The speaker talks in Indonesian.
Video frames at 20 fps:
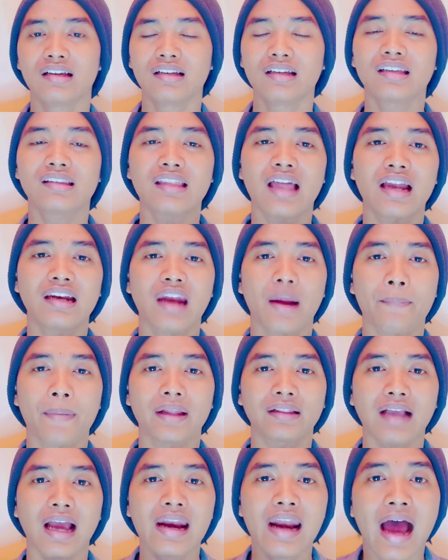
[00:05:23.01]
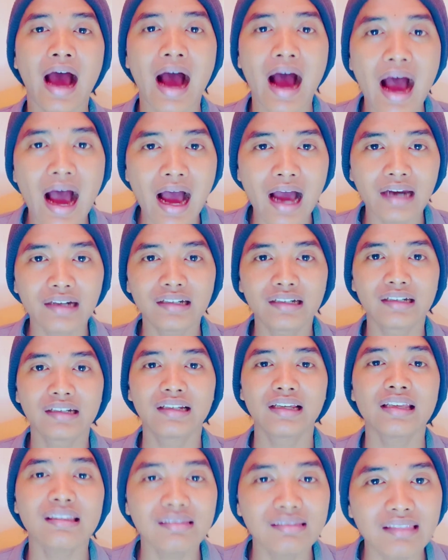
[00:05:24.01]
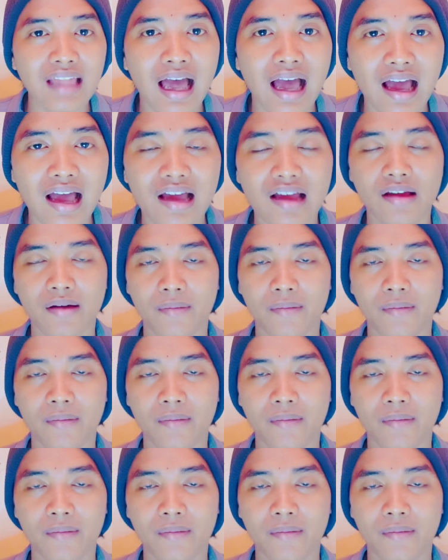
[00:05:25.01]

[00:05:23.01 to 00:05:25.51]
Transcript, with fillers: kita dapatkan hak kita